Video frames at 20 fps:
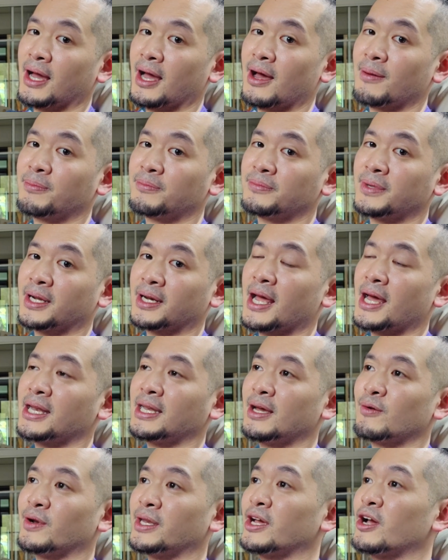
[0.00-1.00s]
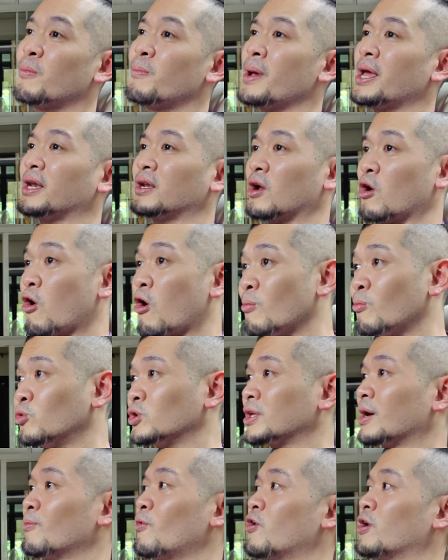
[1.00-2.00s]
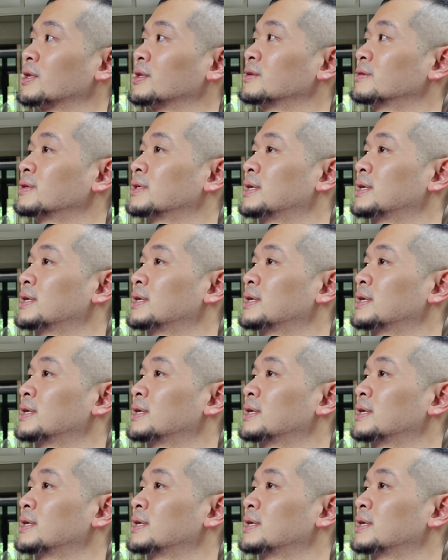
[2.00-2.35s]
นะครับดังนั้นเนี่ยวันนี้ก็เป็นข้อมูลทั้งหมด